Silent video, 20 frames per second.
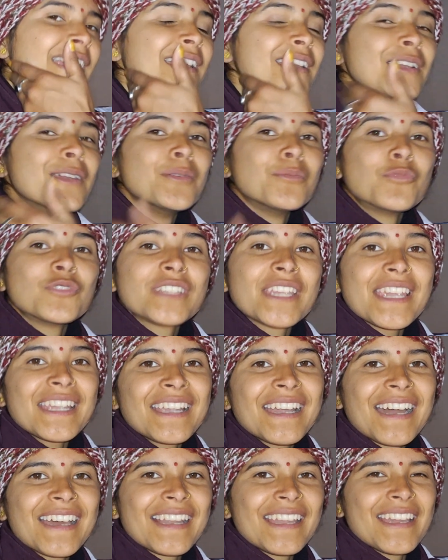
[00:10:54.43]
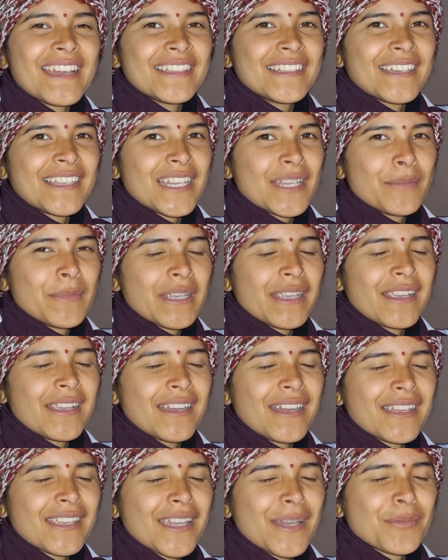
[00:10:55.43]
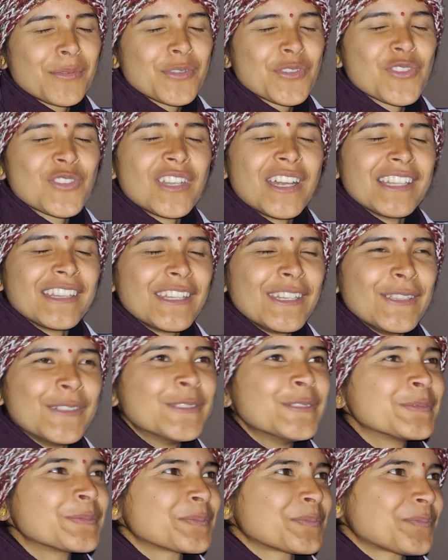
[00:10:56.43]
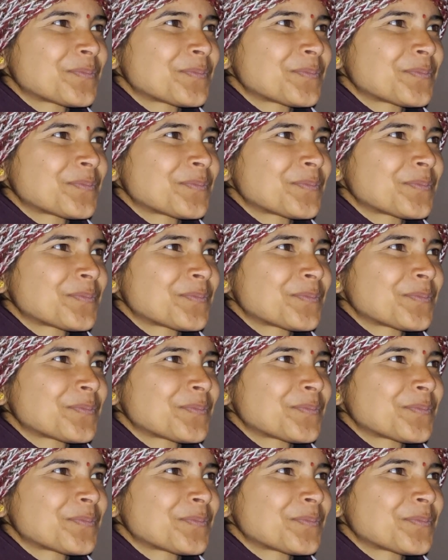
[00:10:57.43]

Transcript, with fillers: है मुझे एक गाना याद आ रहा है मैं गा के आपको सुनाती हूँ